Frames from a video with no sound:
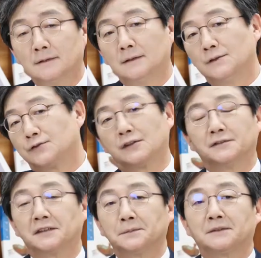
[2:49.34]

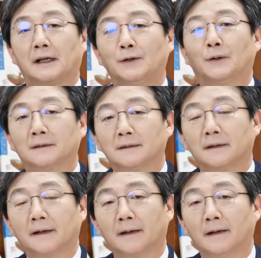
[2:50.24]
늘쉴새 없이
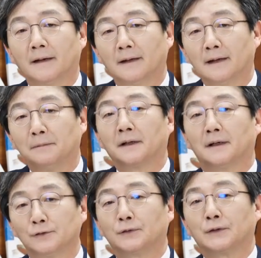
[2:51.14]
달려왔는데 이번에
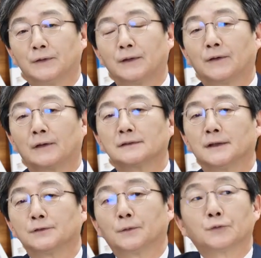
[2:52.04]
한 6개월이
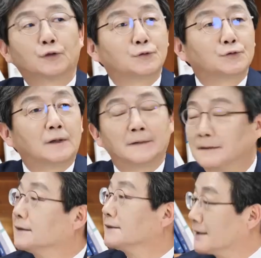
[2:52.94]
굉장히 좀 소중한
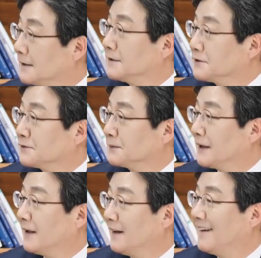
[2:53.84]
그런
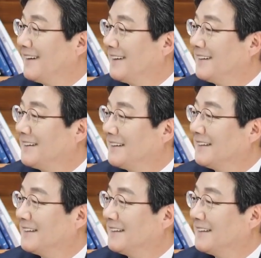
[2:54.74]
시간이었습니다. 네.